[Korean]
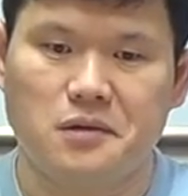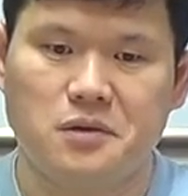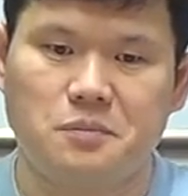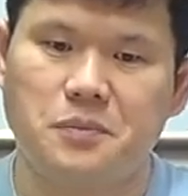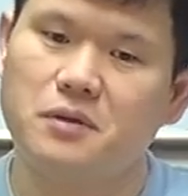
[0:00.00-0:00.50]

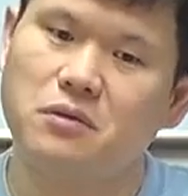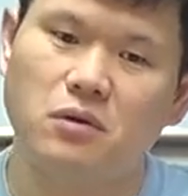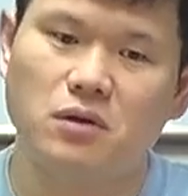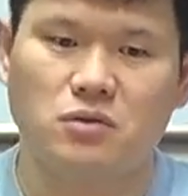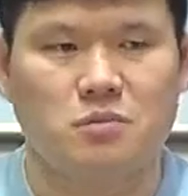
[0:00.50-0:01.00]

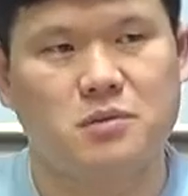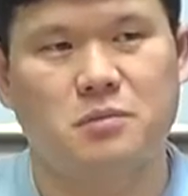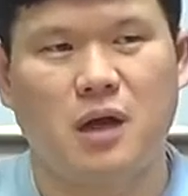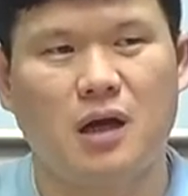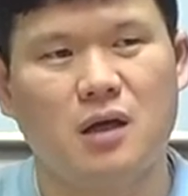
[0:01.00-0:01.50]
스피커가
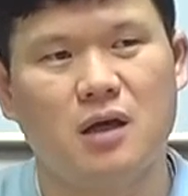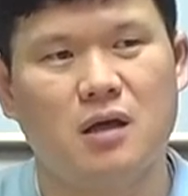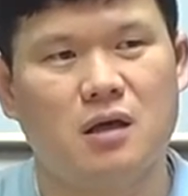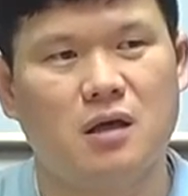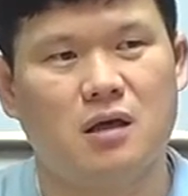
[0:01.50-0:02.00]
점점
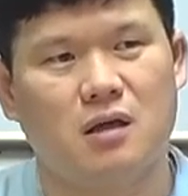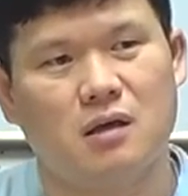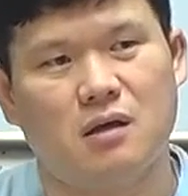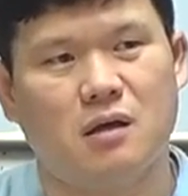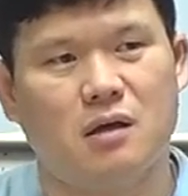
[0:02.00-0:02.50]

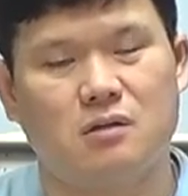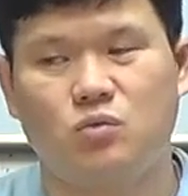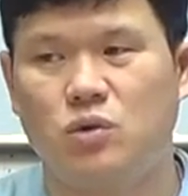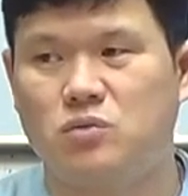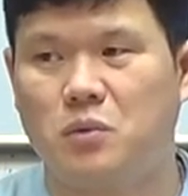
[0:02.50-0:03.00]
한계가
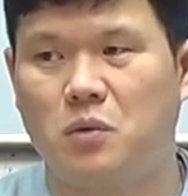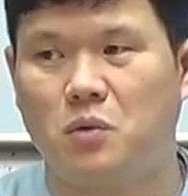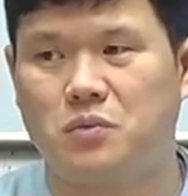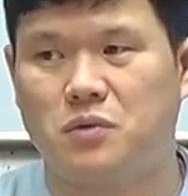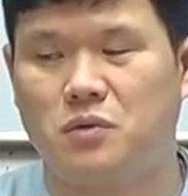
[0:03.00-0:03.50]
될
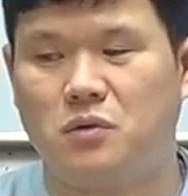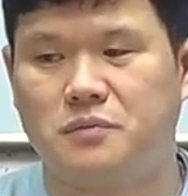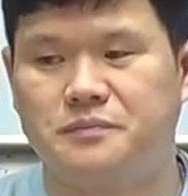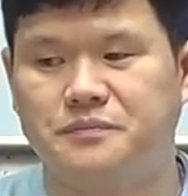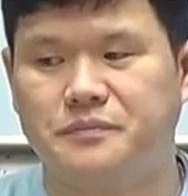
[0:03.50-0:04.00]
수밖에 없어서
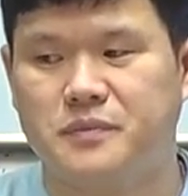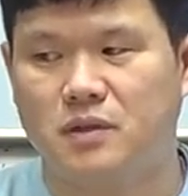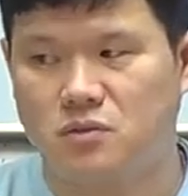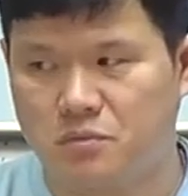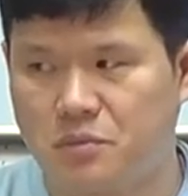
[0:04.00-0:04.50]

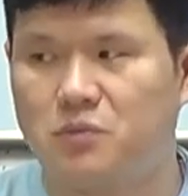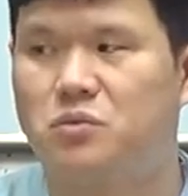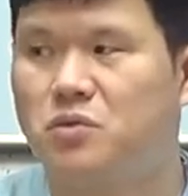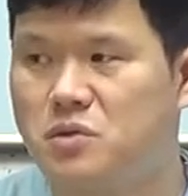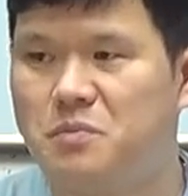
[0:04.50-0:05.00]

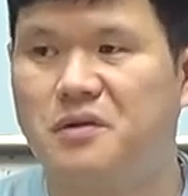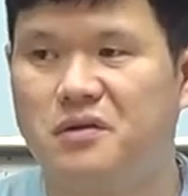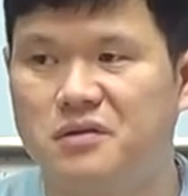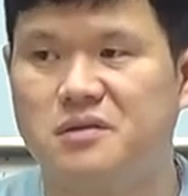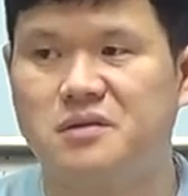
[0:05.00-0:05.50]
별도
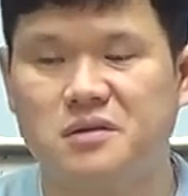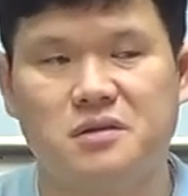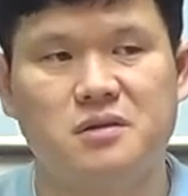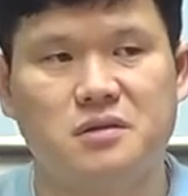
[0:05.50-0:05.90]
스피커를 쓰지.